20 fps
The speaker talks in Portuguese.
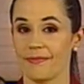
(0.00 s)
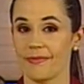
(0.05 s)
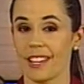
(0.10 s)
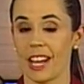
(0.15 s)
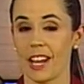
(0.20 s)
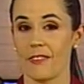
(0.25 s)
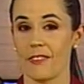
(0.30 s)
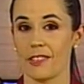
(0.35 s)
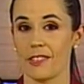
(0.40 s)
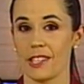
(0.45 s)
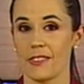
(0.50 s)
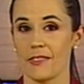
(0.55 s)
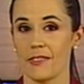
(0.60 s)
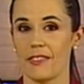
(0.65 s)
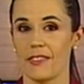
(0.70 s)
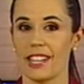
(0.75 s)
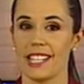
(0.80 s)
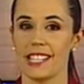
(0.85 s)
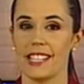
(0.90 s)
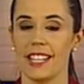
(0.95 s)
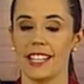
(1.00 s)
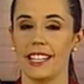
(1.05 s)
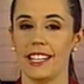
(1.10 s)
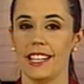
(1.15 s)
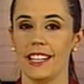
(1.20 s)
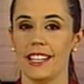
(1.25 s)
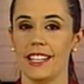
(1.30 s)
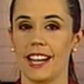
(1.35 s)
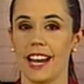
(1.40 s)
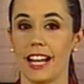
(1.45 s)
E você vai ver a
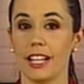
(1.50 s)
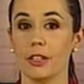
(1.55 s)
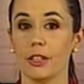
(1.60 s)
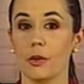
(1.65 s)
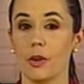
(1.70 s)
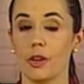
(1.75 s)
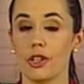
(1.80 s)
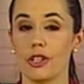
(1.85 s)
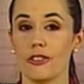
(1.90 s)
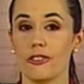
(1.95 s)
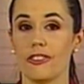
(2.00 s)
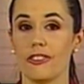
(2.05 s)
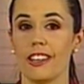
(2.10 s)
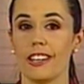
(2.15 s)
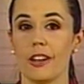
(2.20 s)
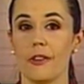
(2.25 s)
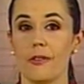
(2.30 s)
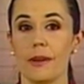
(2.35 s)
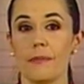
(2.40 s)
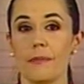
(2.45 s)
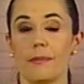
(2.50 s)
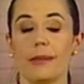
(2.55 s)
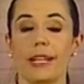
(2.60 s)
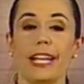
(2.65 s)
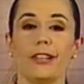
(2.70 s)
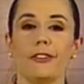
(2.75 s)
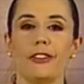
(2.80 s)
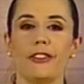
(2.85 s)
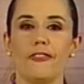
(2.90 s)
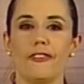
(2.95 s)
seguir calor de verão em
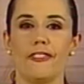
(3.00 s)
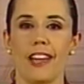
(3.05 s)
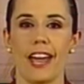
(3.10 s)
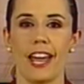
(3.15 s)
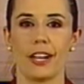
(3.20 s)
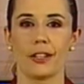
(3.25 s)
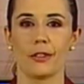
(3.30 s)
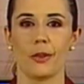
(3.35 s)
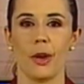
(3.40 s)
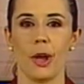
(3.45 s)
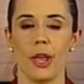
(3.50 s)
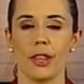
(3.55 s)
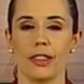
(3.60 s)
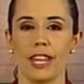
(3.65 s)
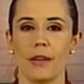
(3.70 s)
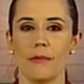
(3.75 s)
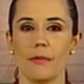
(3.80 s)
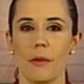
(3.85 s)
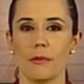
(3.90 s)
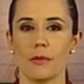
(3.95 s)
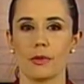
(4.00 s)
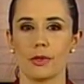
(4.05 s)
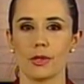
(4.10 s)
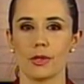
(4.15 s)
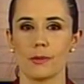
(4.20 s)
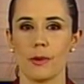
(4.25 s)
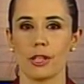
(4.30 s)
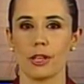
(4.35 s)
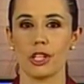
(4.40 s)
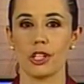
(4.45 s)
pleno inverno. Termômetros
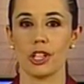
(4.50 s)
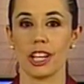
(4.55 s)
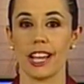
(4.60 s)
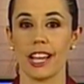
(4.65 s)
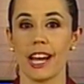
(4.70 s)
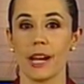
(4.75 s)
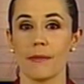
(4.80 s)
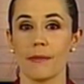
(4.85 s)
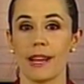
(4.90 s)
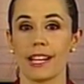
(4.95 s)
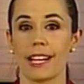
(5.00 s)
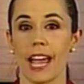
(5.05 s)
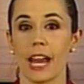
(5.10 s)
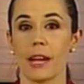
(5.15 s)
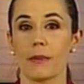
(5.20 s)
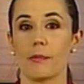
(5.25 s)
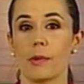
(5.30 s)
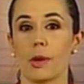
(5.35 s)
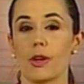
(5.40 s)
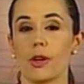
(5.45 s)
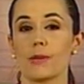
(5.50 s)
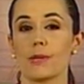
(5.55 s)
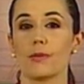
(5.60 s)
podem chegar a marcar próximo